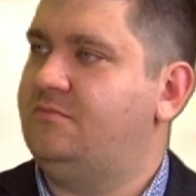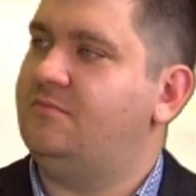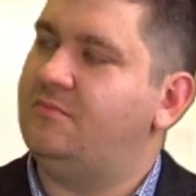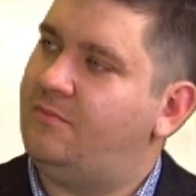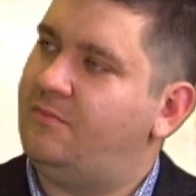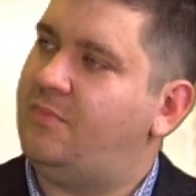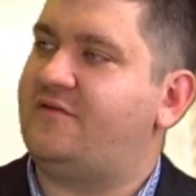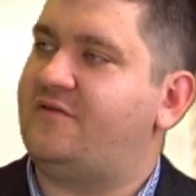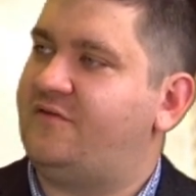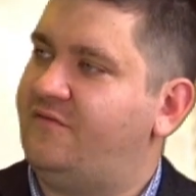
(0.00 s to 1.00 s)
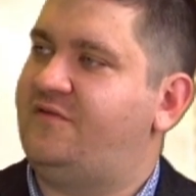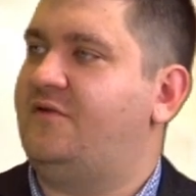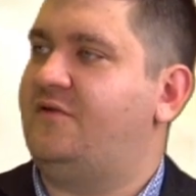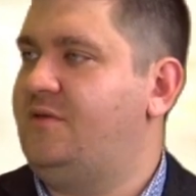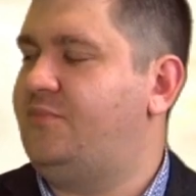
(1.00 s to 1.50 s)
bardzo
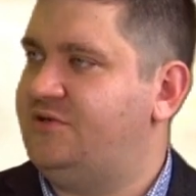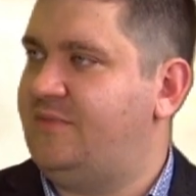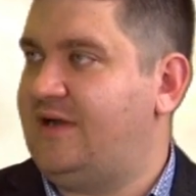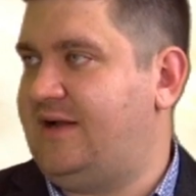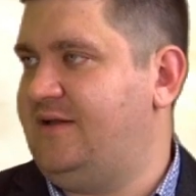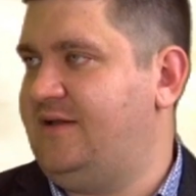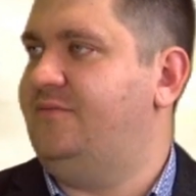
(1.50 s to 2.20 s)
wysoki poziom realizmu.